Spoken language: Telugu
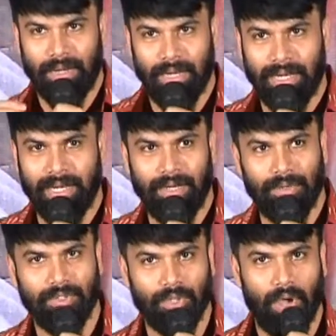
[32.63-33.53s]

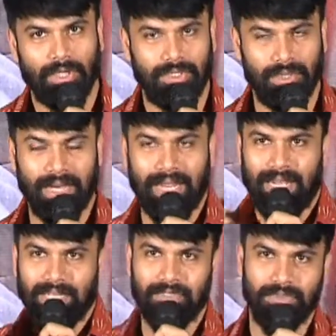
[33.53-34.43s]
నేనంటూ సాంగ్స్ నన్ను
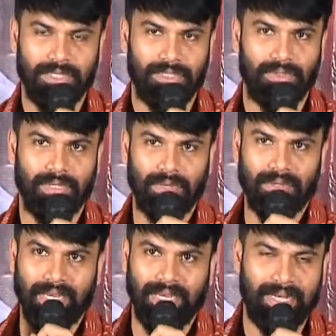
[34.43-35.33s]
ఎలా రిసీవ్ చేసుకుంటారు
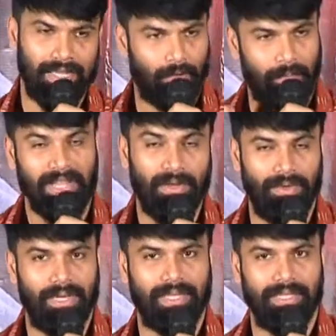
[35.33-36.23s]
ఏంటి అని ఒక భయం
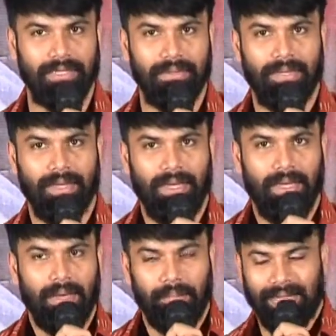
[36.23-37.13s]
ఉండేది
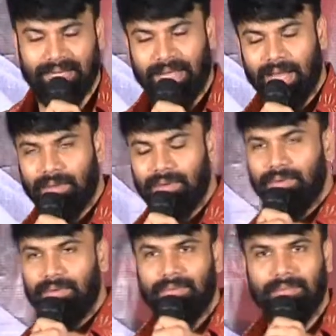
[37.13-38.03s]
బట్ నాకు
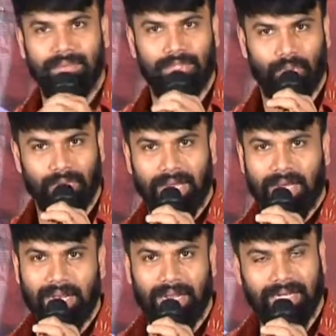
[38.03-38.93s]
చోటా
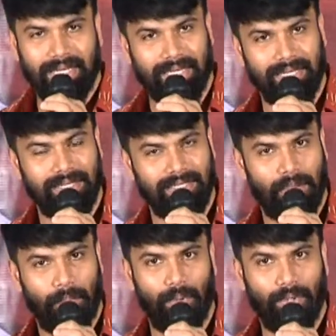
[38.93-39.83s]
అన్న లాంటి
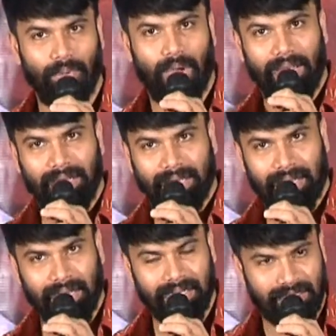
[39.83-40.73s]
సపోర్టు ఆలి
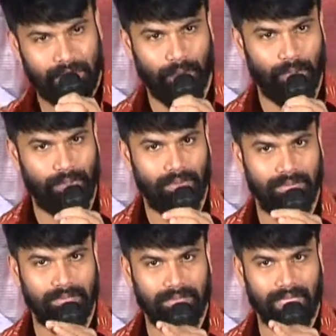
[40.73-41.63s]
అన్న లాంటి సపోర్టు
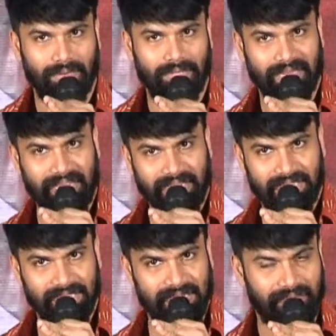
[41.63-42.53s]
తర్వాత
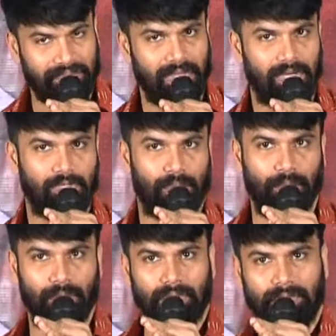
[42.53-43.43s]
టెక్నీషియన్స్ అందరూ
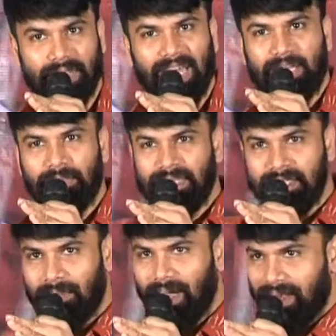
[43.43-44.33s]
సపోర్టు దానికి
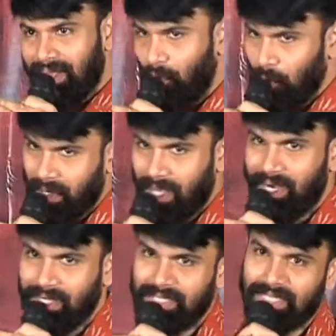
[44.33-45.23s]
మించి మా అన్నయ్య ఓంకార్
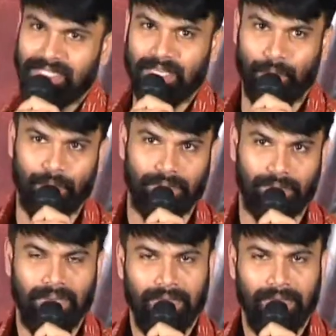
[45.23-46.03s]
అన్న ఇచ్చిన సపోర్టు